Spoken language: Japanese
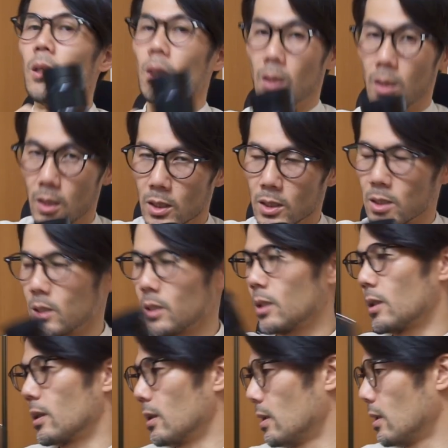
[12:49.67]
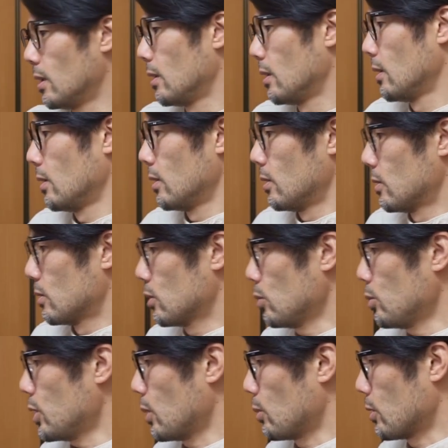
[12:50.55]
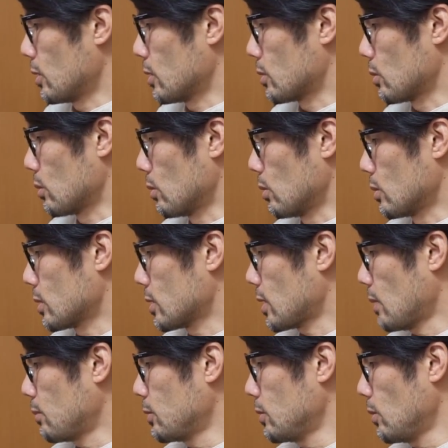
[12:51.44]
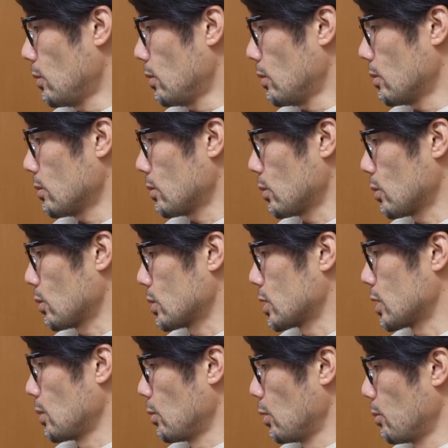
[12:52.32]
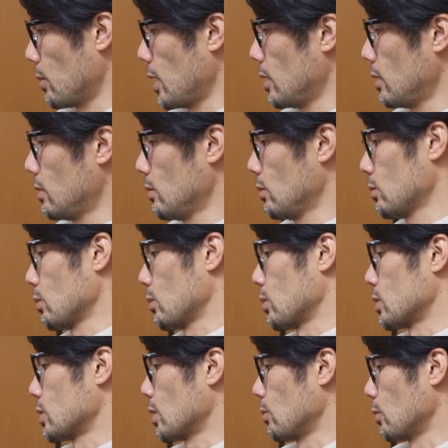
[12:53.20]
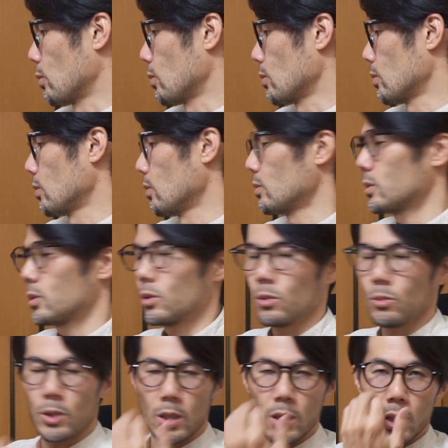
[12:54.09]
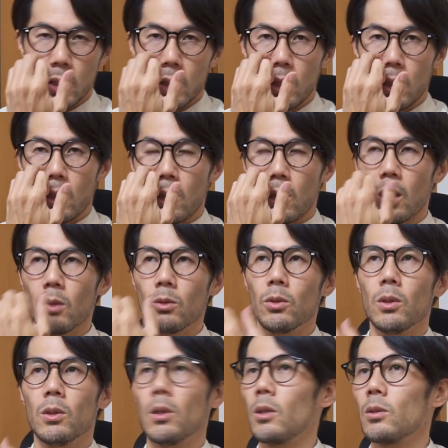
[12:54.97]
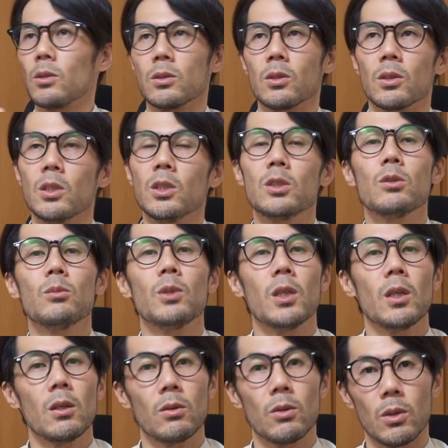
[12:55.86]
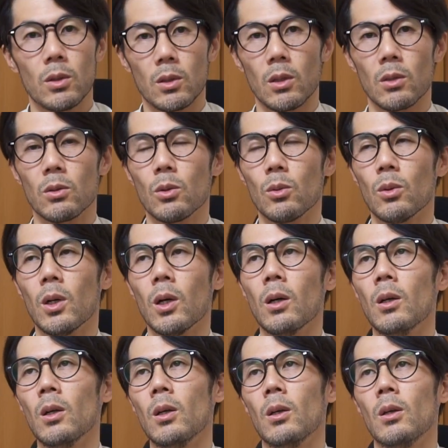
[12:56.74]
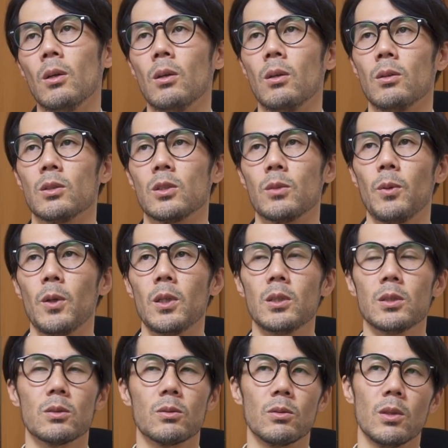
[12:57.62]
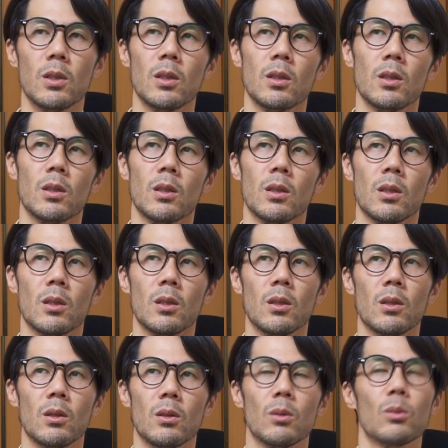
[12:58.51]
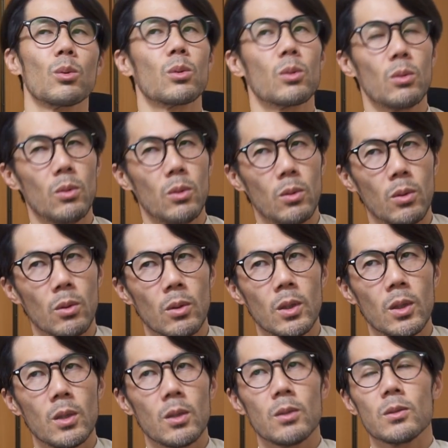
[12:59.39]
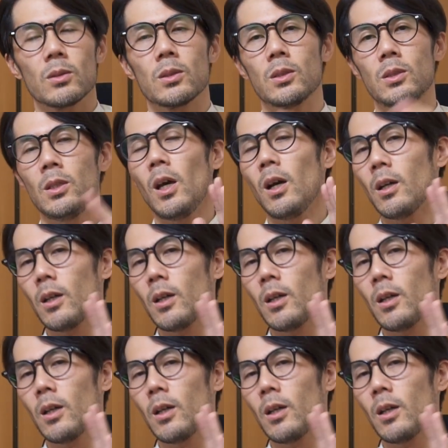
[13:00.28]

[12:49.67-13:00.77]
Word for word: いいし、そういう意味でもね、そのサブ用途としてもメイン用途としても、この 20mmF1.4 は素晴らしくいいのと、ツヤ